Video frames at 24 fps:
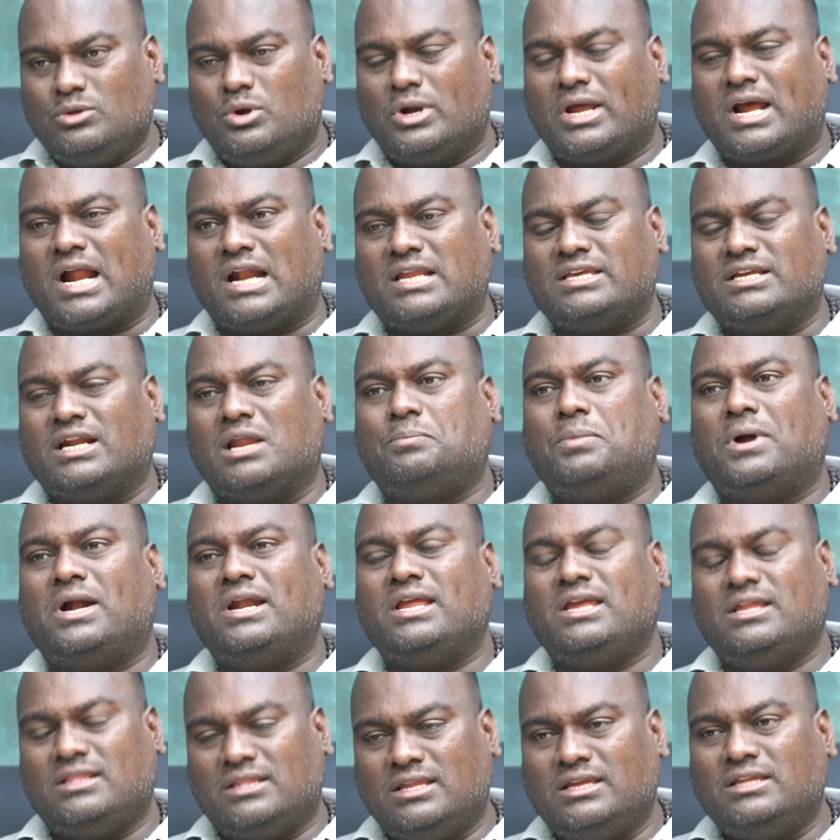இதோட கடை எடப்பாடி
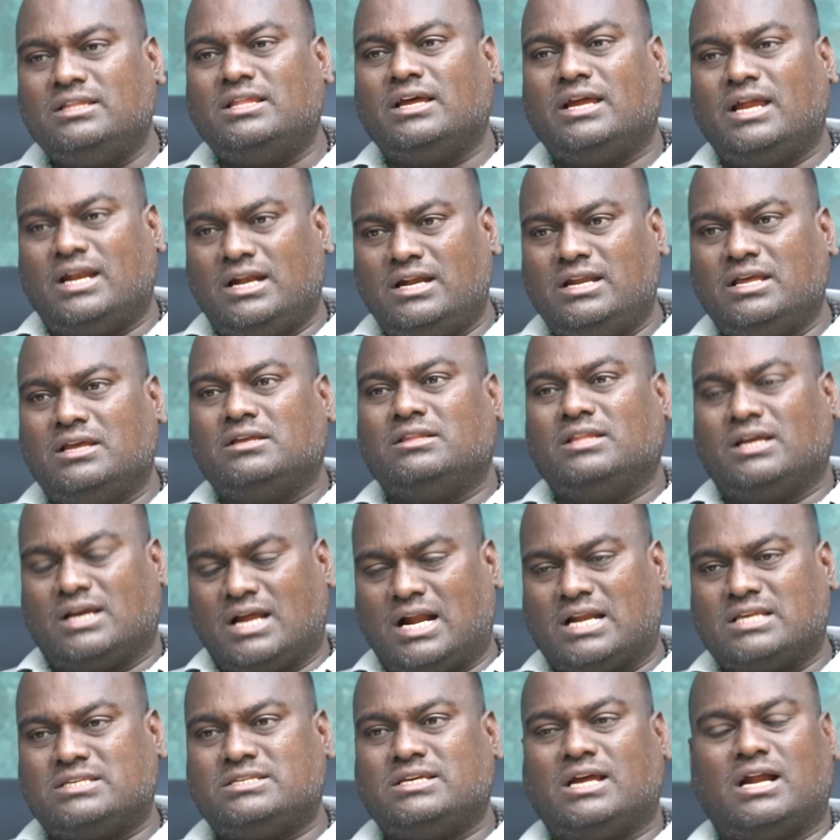இந்த இதான் எண்டு இதுதான்
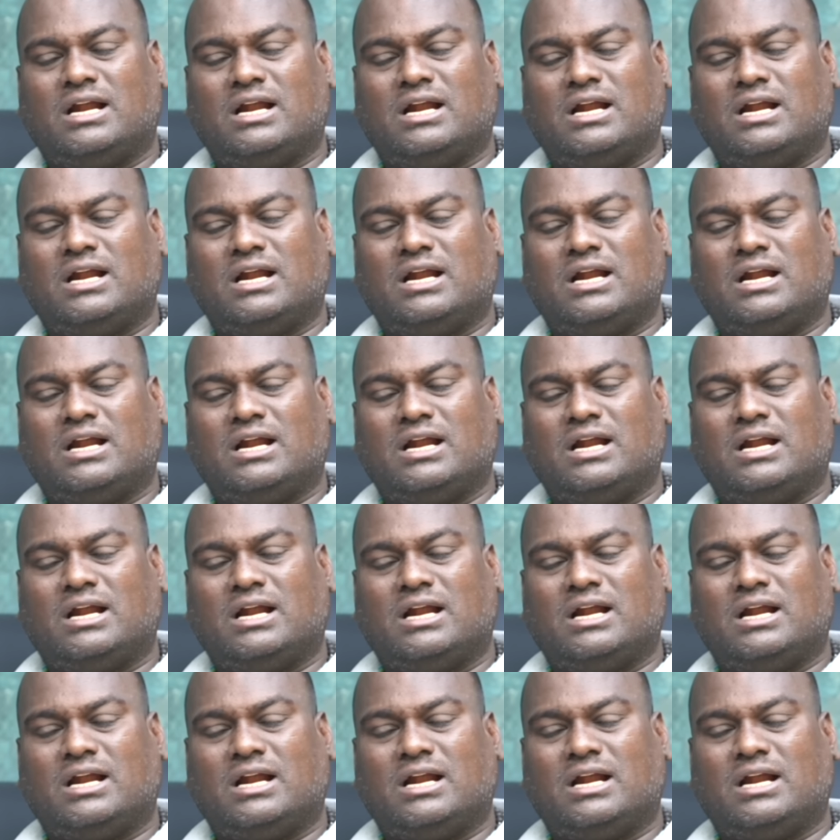கடைசி